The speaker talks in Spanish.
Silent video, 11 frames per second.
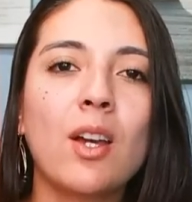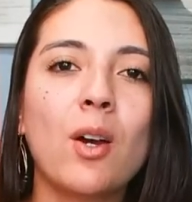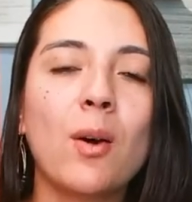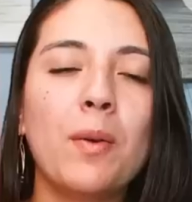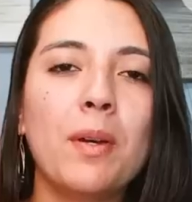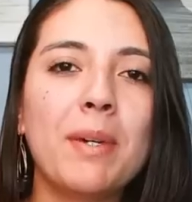
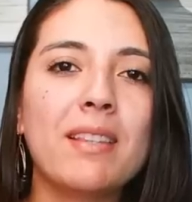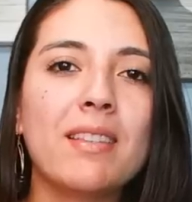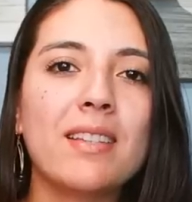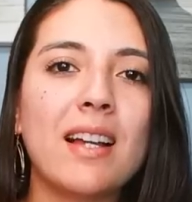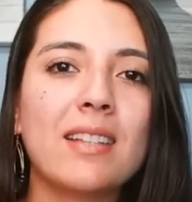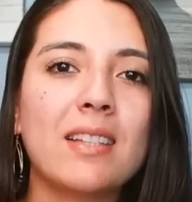
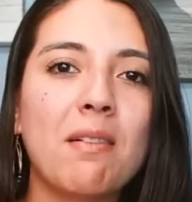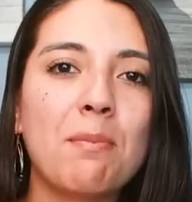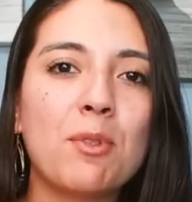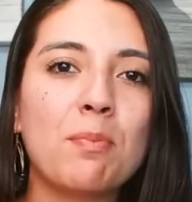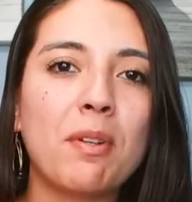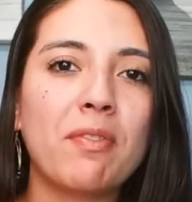Obviamente ya
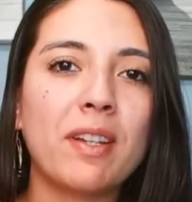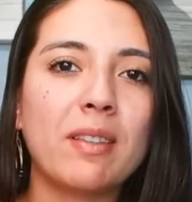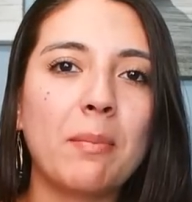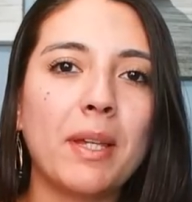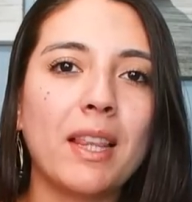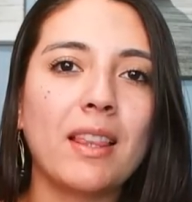sabemos
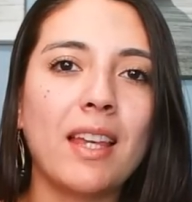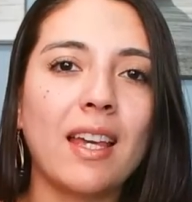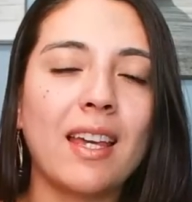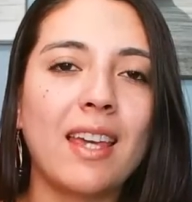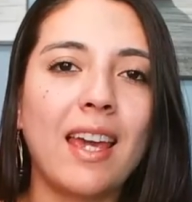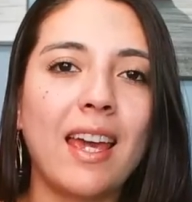
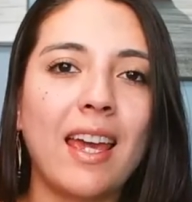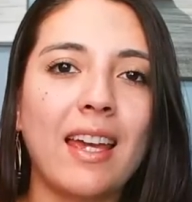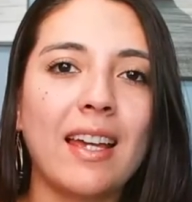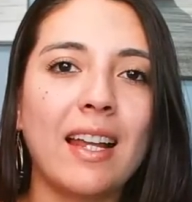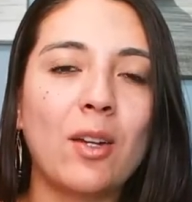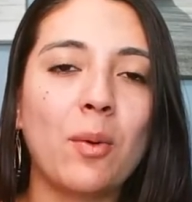perfectamente que
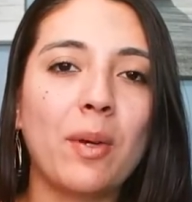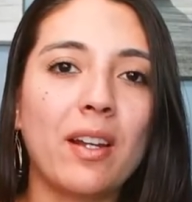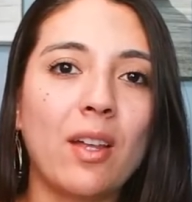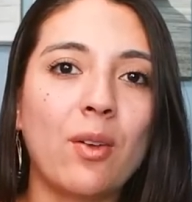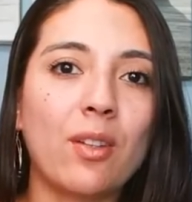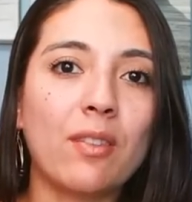el
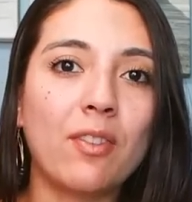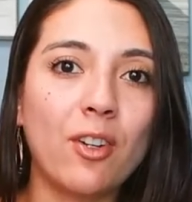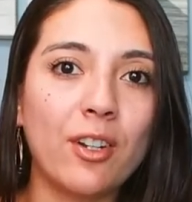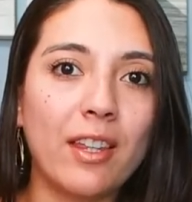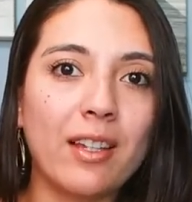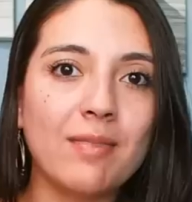gobernador de
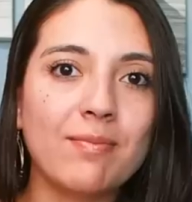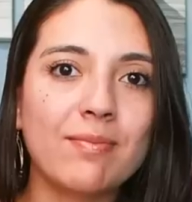Florida,